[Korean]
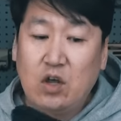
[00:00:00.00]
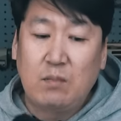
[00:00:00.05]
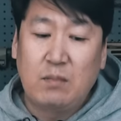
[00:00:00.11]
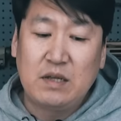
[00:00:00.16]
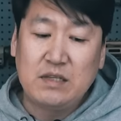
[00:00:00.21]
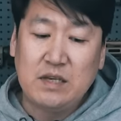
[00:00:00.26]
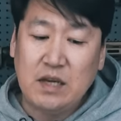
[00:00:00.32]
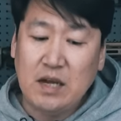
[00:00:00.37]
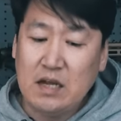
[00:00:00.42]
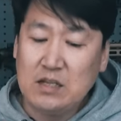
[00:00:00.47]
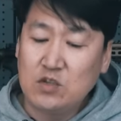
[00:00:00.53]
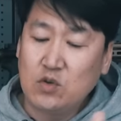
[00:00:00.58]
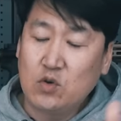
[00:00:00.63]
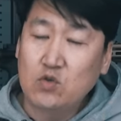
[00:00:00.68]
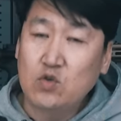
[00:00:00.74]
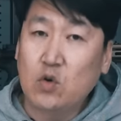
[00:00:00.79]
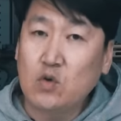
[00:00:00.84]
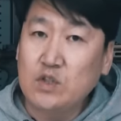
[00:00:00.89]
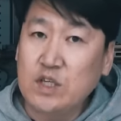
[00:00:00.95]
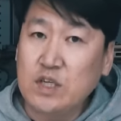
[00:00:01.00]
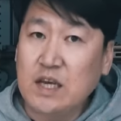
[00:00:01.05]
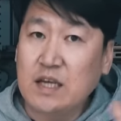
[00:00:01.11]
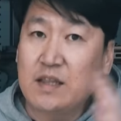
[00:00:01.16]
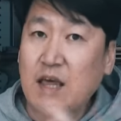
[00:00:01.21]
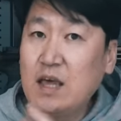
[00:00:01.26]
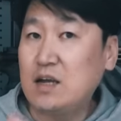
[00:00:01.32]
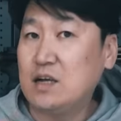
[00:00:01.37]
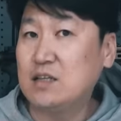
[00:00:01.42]
마찬가지로
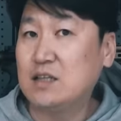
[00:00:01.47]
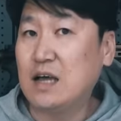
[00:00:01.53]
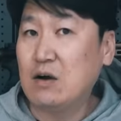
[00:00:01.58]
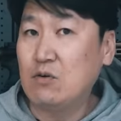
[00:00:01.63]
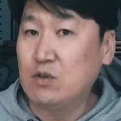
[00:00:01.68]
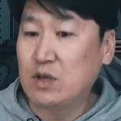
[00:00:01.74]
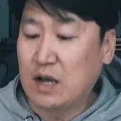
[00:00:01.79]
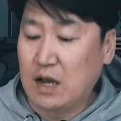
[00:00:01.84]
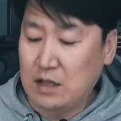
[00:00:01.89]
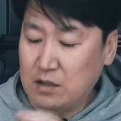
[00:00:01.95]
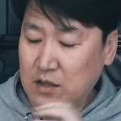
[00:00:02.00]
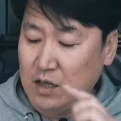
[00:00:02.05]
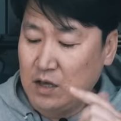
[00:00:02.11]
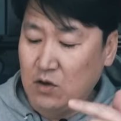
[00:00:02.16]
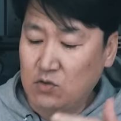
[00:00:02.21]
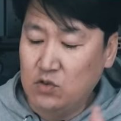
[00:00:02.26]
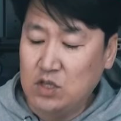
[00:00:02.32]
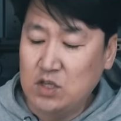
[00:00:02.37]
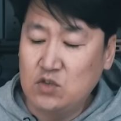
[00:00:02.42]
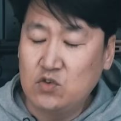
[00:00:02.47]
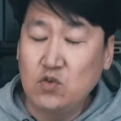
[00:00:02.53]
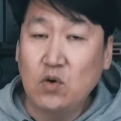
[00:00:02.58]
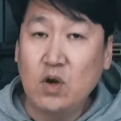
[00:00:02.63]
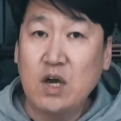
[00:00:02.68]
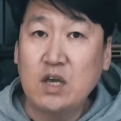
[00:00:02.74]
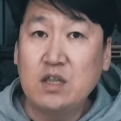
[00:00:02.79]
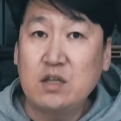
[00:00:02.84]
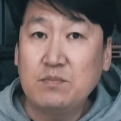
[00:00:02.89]
손쉽게 테이크다운이 가능해요.
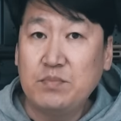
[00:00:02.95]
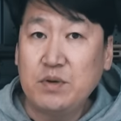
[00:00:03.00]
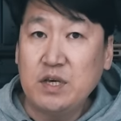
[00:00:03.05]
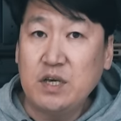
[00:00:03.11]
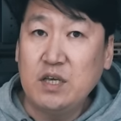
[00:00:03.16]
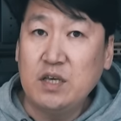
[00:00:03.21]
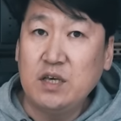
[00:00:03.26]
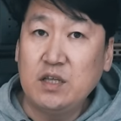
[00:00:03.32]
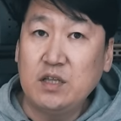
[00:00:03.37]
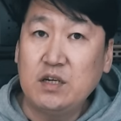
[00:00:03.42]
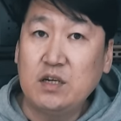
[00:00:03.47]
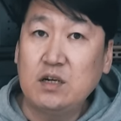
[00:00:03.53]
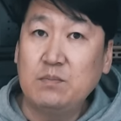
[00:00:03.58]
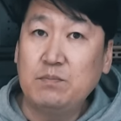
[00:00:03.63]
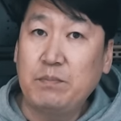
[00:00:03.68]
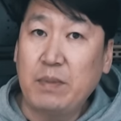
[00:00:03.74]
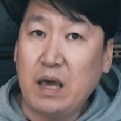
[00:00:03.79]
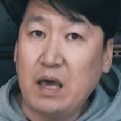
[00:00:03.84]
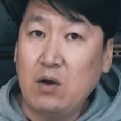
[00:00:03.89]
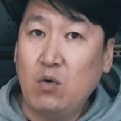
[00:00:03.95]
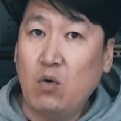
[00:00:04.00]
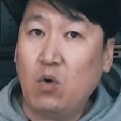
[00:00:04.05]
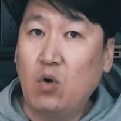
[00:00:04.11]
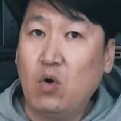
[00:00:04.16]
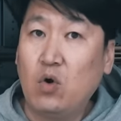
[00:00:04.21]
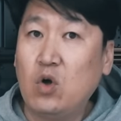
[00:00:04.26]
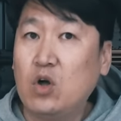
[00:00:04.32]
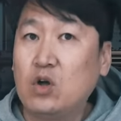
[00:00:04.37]
뒤쪽에 있는 핀을
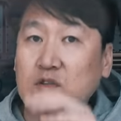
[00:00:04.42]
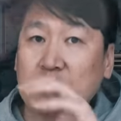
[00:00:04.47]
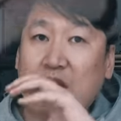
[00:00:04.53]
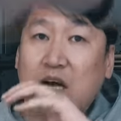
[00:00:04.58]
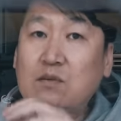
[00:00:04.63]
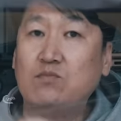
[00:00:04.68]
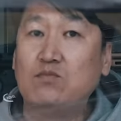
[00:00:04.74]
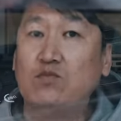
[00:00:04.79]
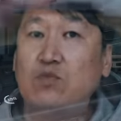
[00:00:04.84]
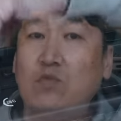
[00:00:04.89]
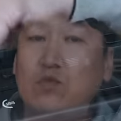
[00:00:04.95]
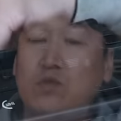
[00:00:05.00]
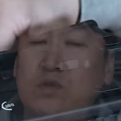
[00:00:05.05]
빼고 상부로